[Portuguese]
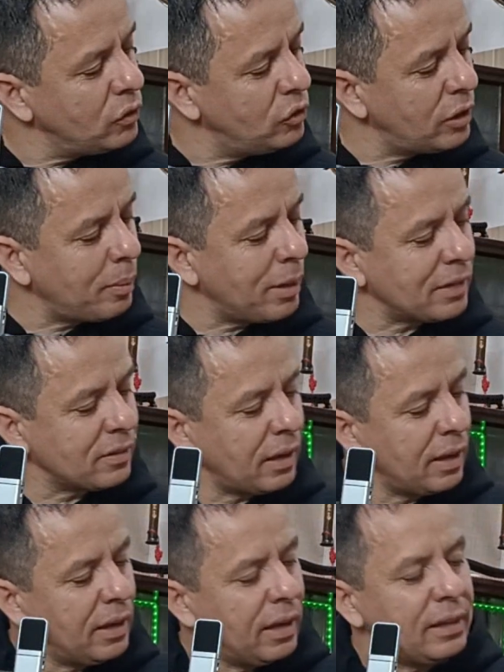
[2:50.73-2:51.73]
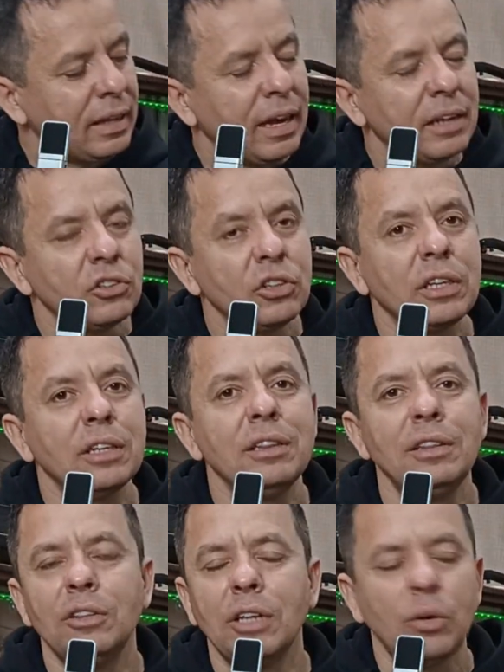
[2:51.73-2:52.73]
de abraçar a engrenagem que
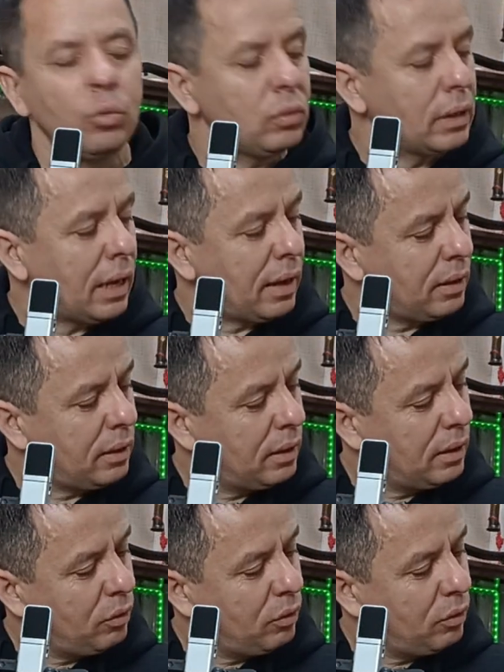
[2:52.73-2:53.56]
não dá